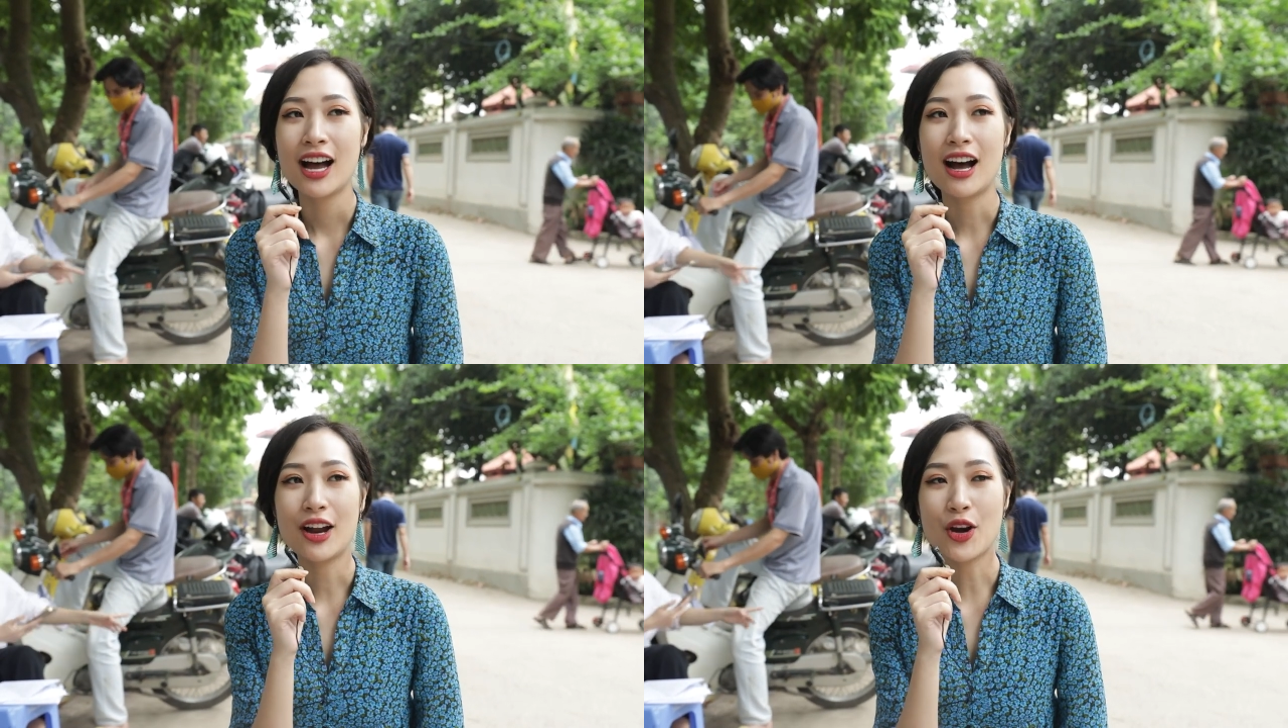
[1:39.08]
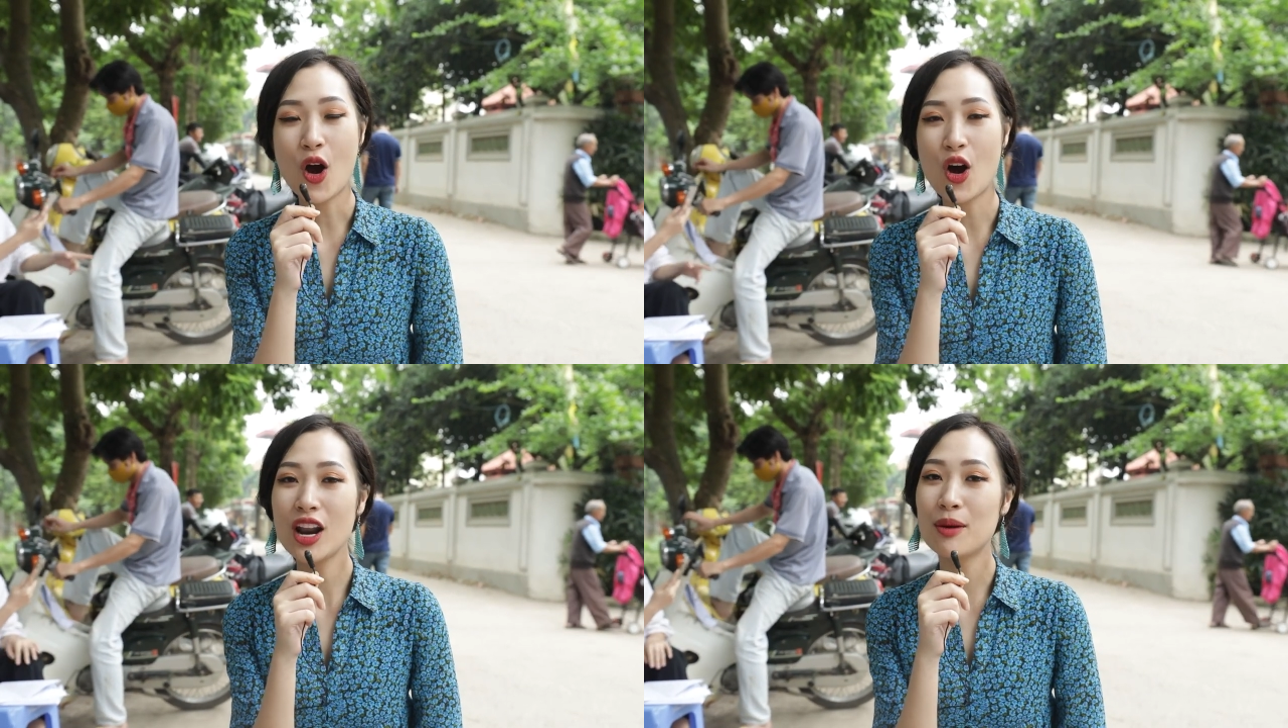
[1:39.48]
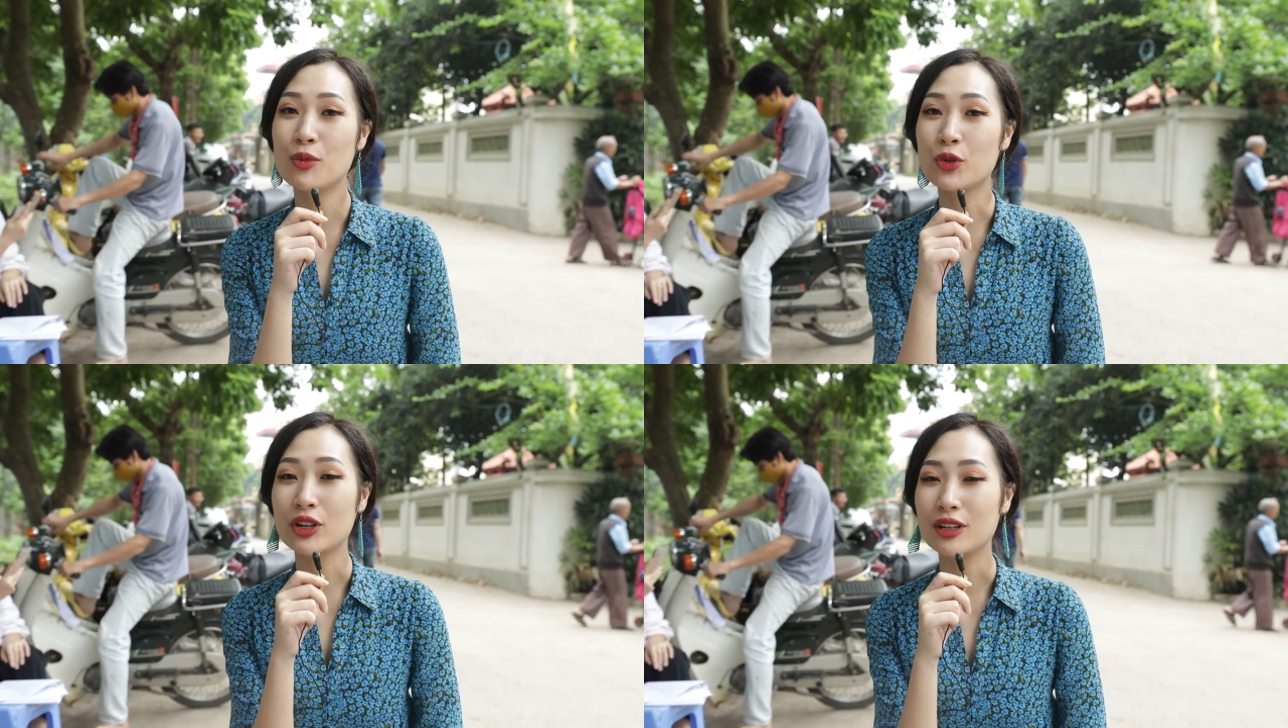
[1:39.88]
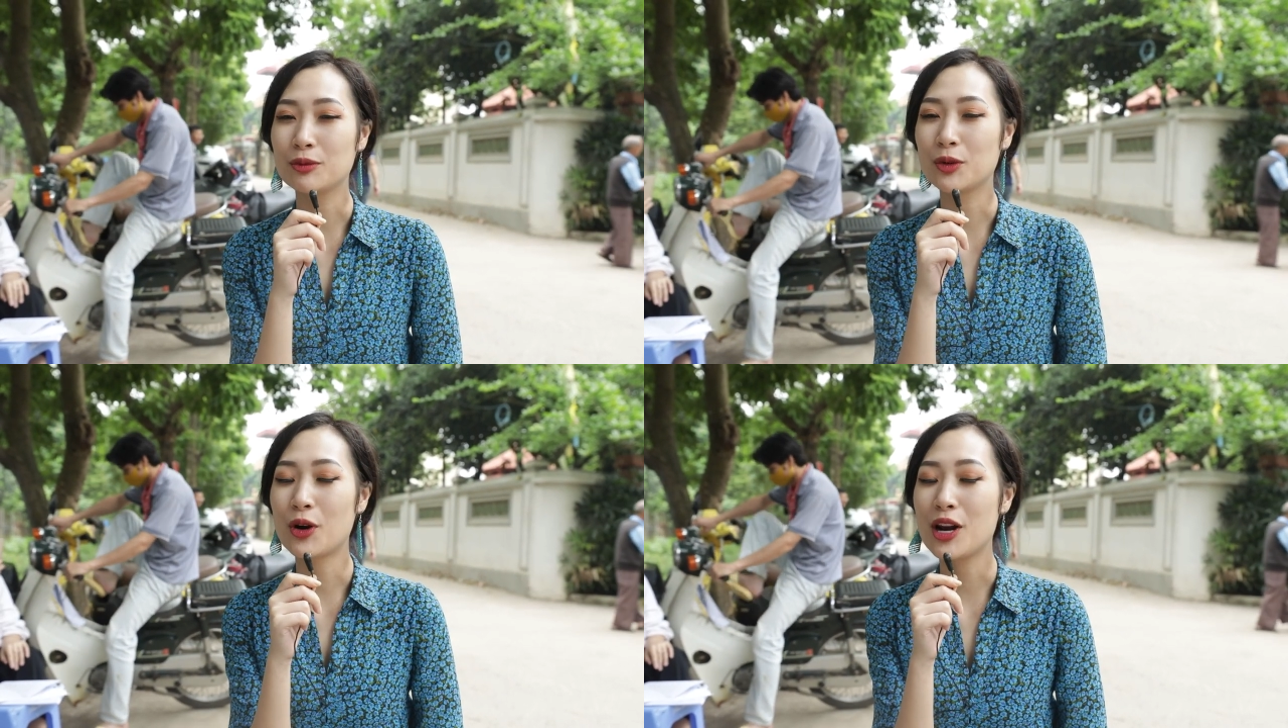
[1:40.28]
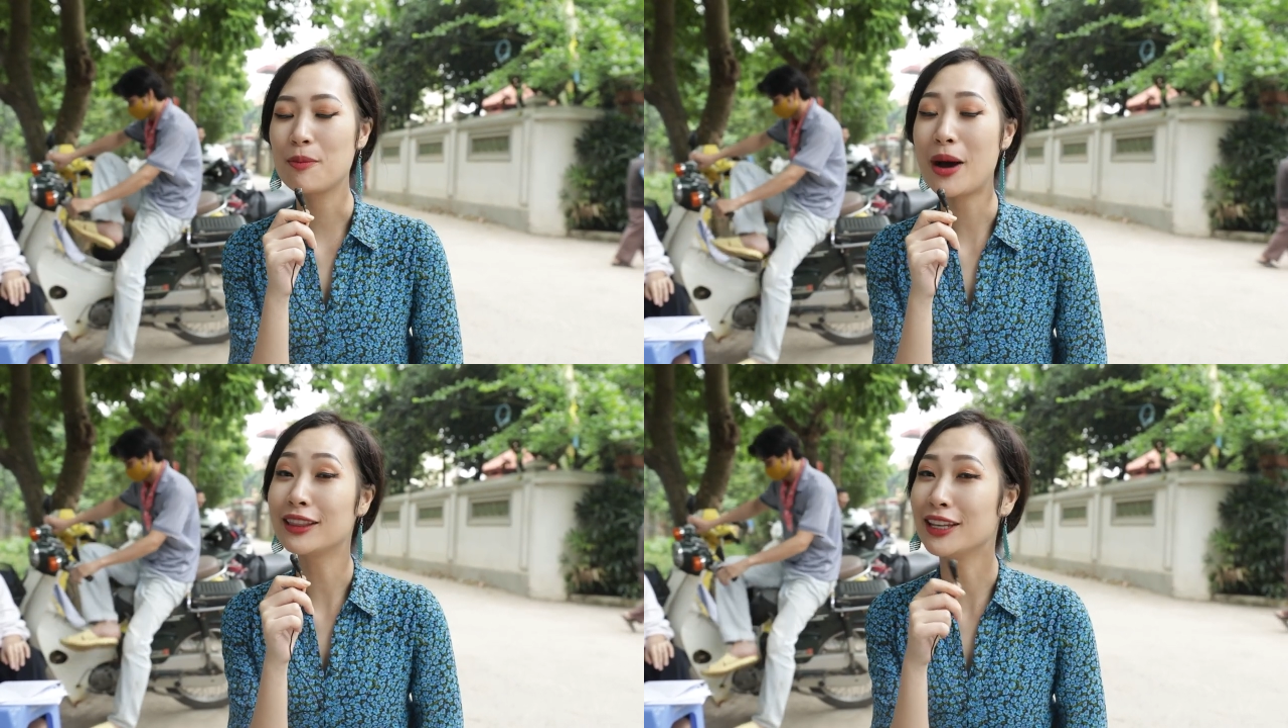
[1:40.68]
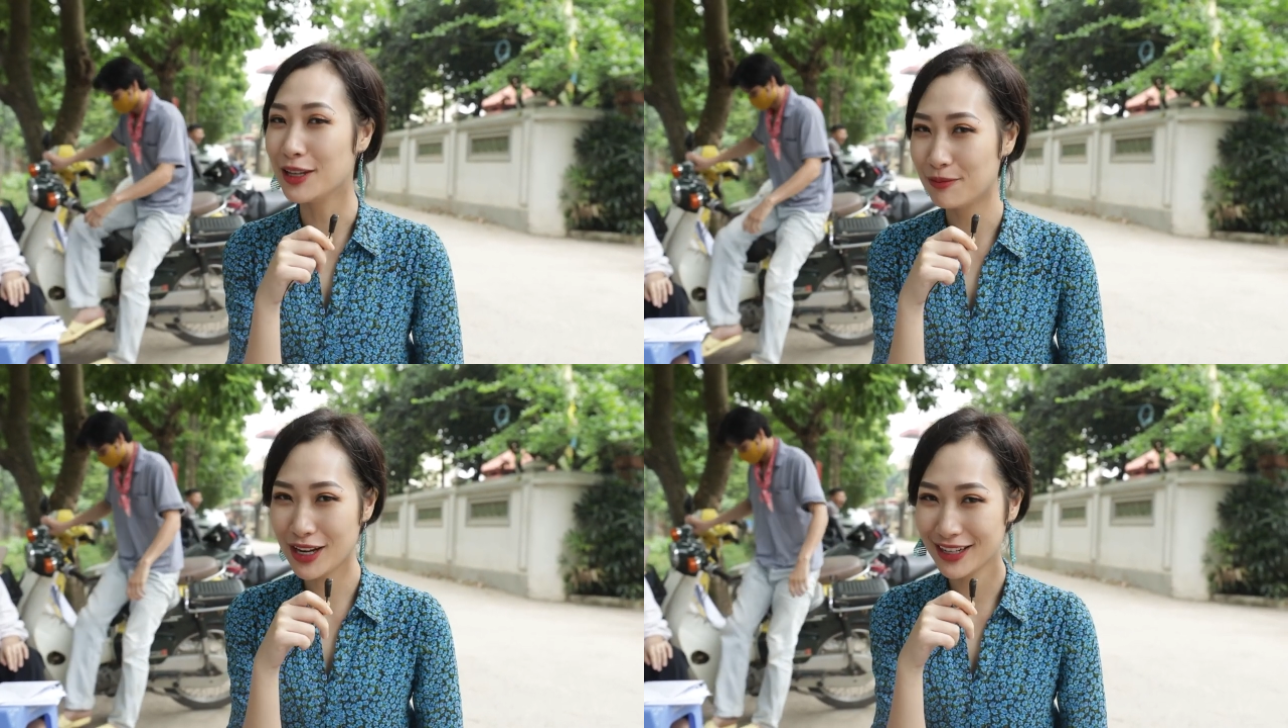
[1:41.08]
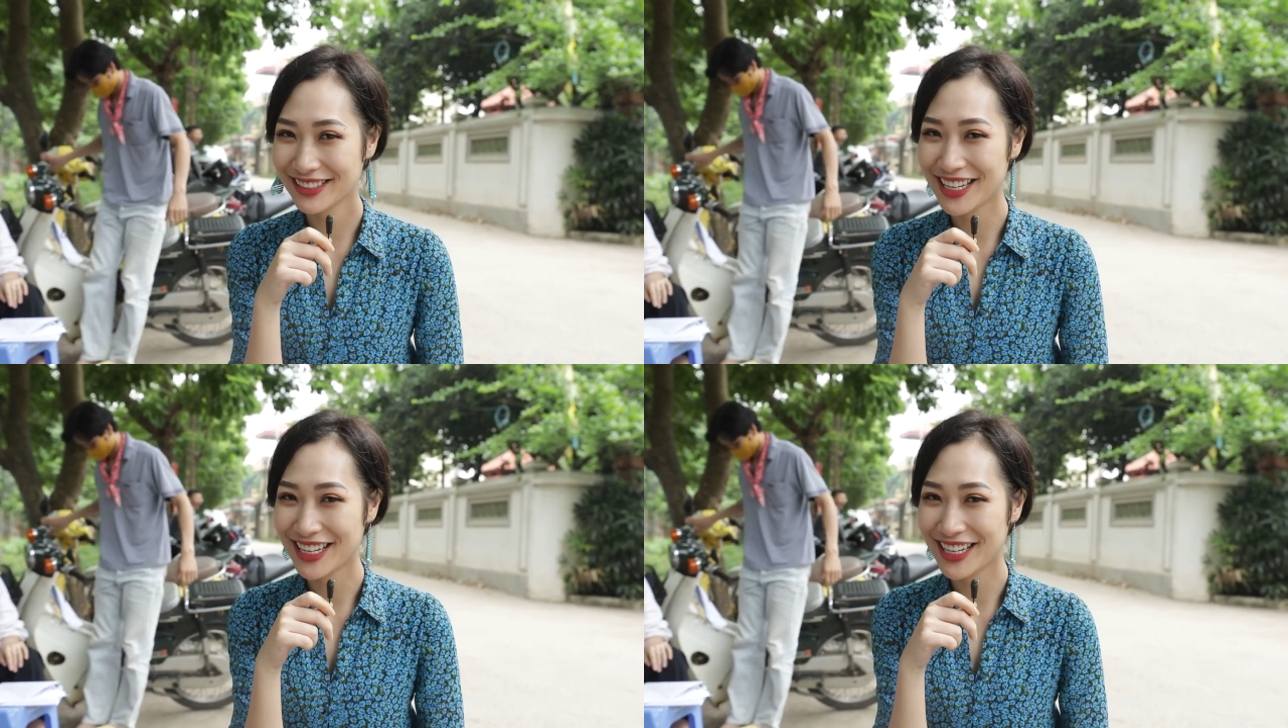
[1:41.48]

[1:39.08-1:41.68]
à, đó là một gọi là bà thím đi